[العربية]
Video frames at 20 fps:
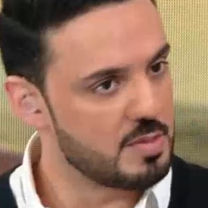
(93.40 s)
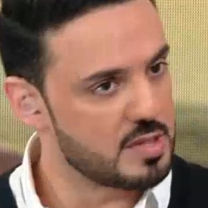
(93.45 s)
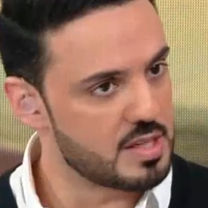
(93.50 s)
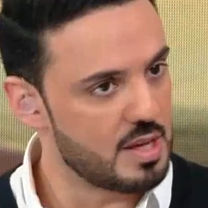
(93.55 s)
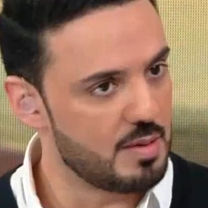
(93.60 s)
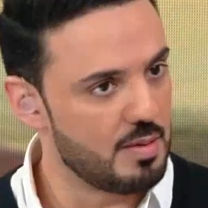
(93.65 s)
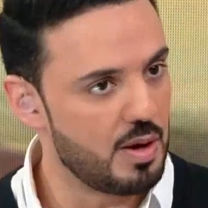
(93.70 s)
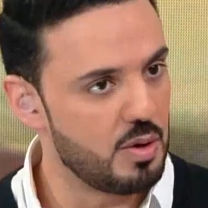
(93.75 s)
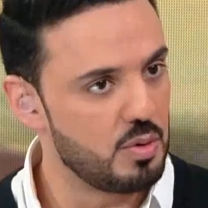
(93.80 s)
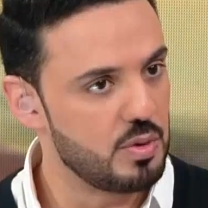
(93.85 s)

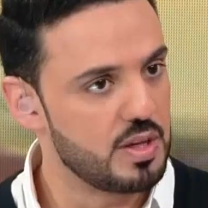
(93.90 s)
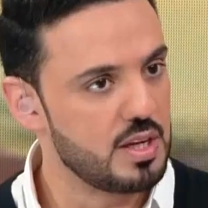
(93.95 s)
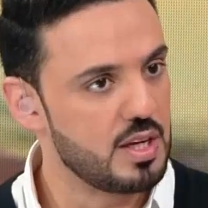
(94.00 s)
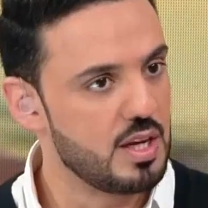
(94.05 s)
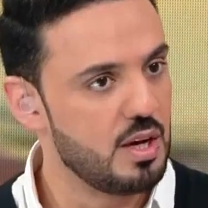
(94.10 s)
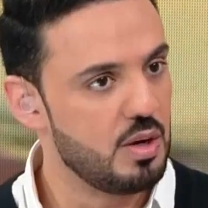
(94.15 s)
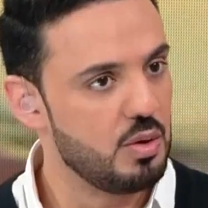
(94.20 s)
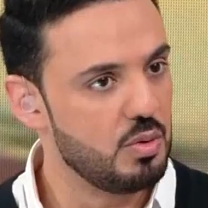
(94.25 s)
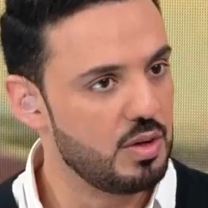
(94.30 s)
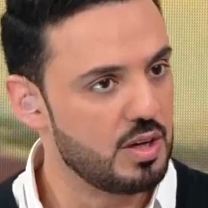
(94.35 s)

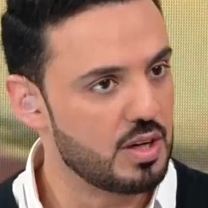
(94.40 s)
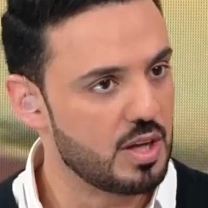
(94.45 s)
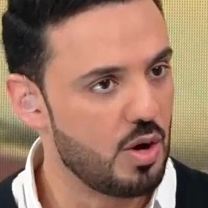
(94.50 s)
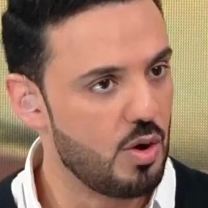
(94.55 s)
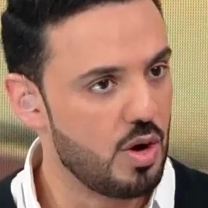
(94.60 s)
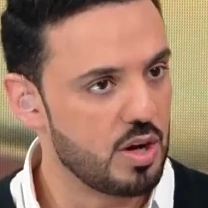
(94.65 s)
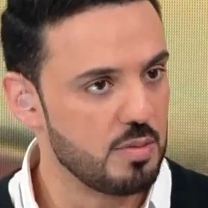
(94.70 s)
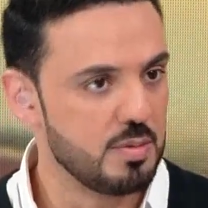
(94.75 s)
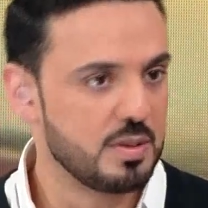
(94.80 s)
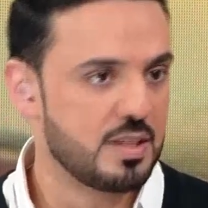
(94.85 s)
السماوية
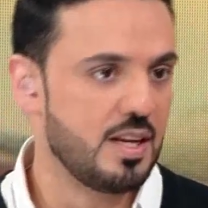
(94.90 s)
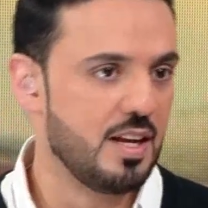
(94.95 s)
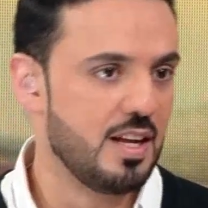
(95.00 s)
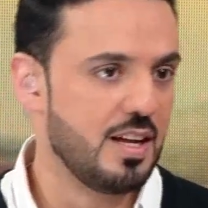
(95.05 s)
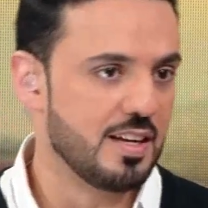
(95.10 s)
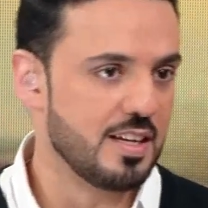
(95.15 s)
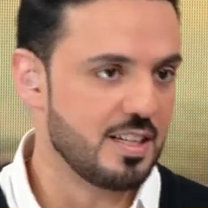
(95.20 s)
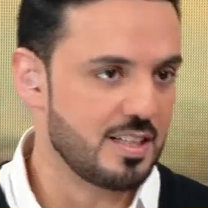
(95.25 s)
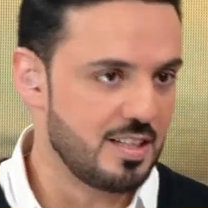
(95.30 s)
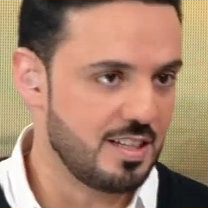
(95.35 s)
والكواكب أنت
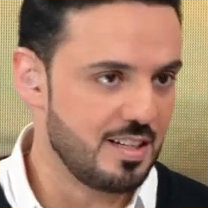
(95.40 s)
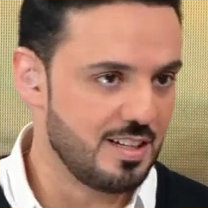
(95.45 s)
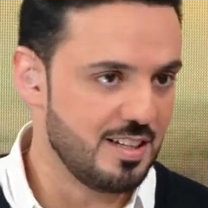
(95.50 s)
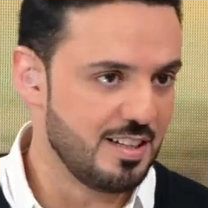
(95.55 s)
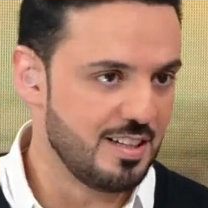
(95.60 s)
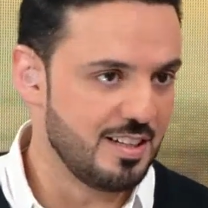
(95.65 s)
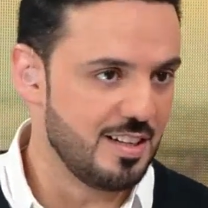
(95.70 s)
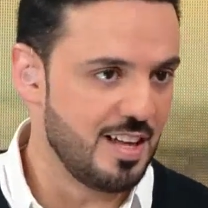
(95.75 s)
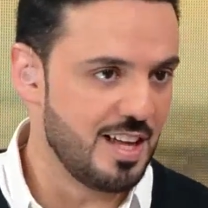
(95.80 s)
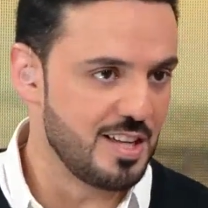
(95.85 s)
لا رحت
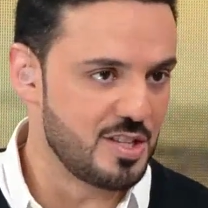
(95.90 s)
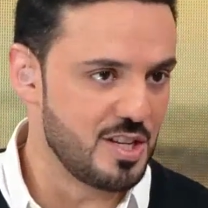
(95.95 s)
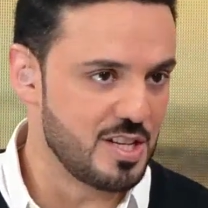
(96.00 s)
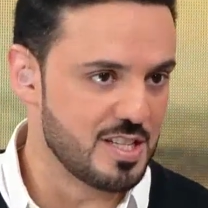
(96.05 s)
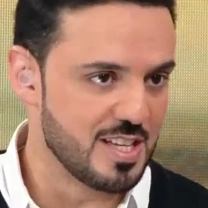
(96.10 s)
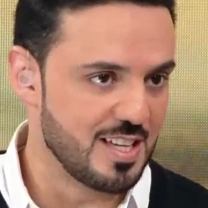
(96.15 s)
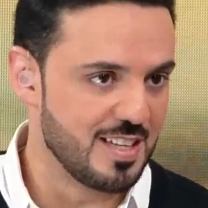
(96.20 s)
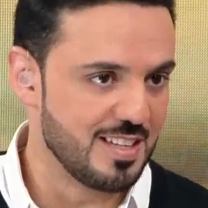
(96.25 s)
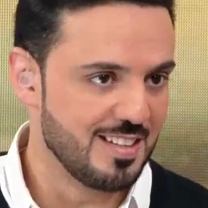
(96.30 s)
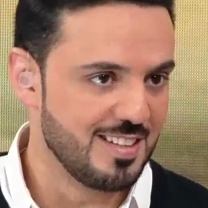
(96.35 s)

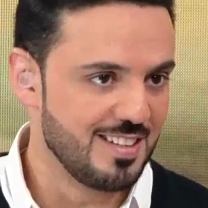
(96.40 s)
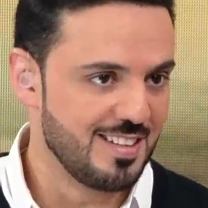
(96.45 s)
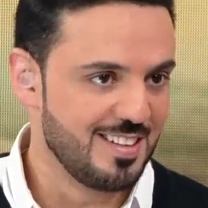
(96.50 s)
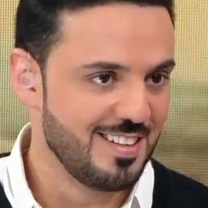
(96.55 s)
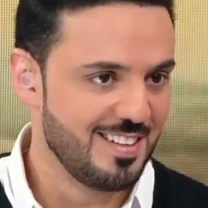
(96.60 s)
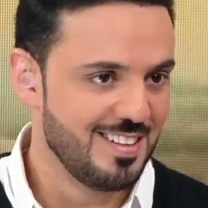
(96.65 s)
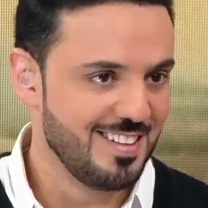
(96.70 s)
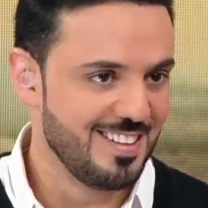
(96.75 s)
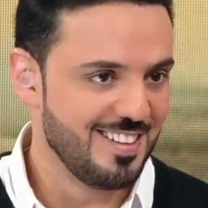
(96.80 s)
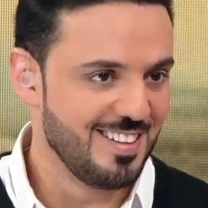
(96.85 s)
للأجهزة
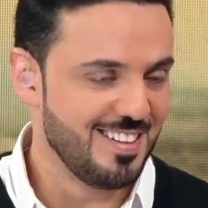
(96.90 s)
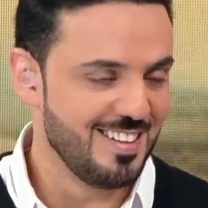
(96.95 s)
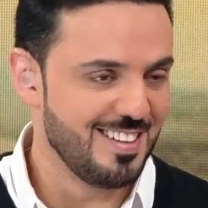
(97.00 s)
اي أنا